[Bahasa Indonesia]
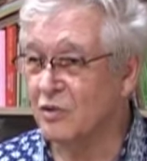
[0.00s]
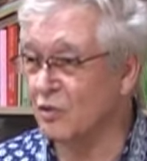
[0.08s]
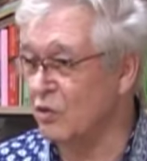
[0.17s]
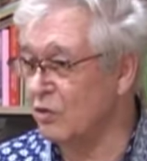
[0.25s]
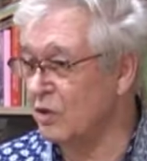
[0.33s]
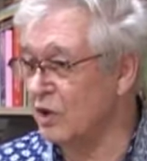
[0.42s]

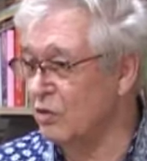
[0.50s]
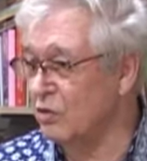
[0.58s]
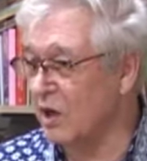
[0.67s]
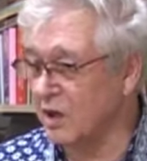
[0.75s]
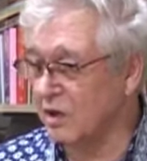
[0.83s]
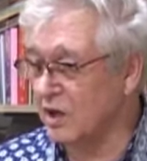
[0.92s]
Dulu itu
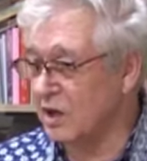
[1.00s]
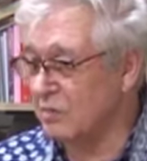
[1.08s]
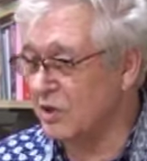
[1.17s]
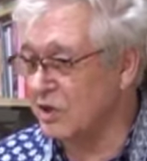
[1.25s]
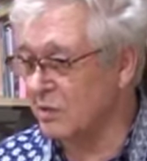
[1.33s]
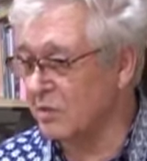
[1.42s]
kan
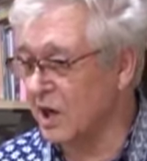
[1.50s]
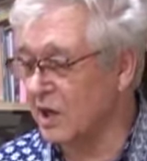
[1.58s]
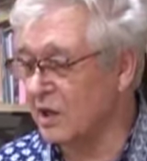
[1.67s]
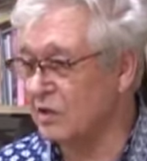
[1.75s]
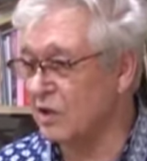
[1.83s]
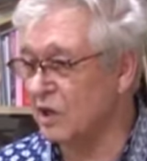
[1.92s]
tidak bisa
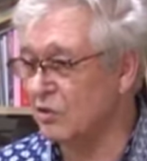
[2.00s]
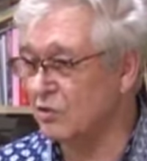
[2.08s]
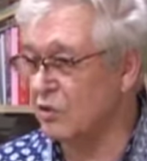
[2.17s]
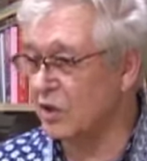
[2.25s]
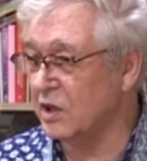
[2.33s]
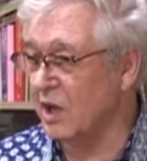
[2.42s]
mengatasi
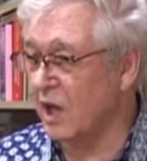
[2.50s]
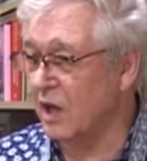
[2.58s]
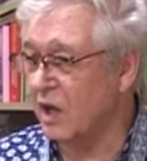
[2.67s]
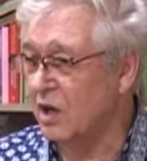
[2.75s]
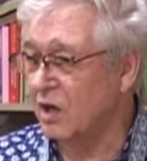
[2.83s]
kesulitan